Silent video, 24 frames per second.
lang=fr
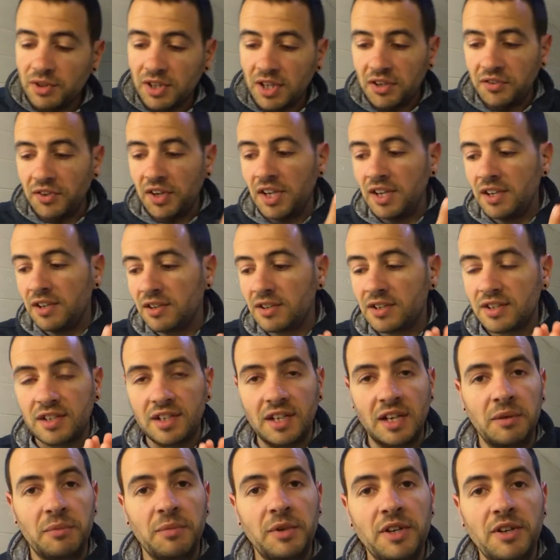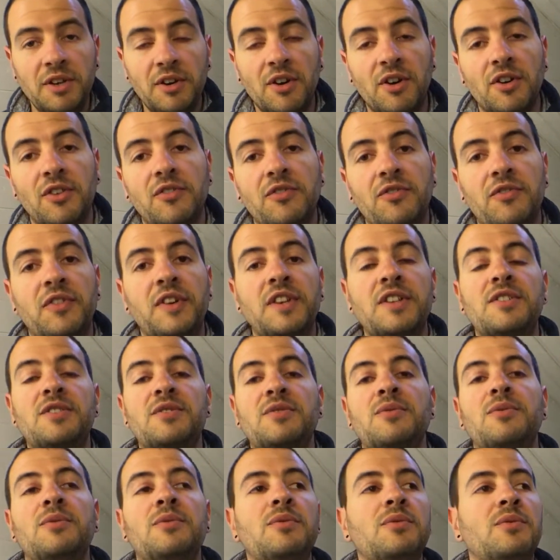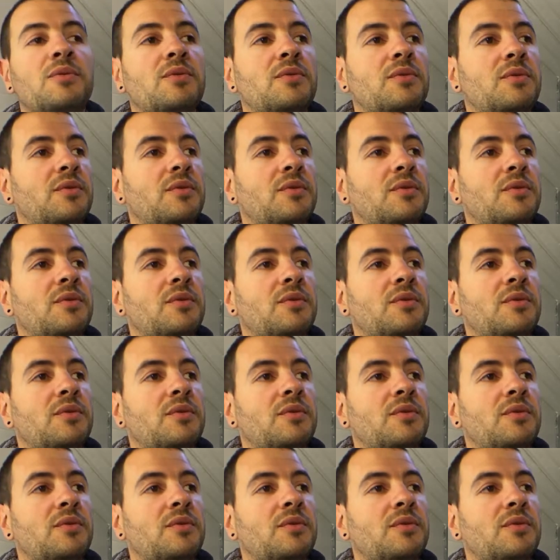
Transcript: travail, c'est la meilleure façon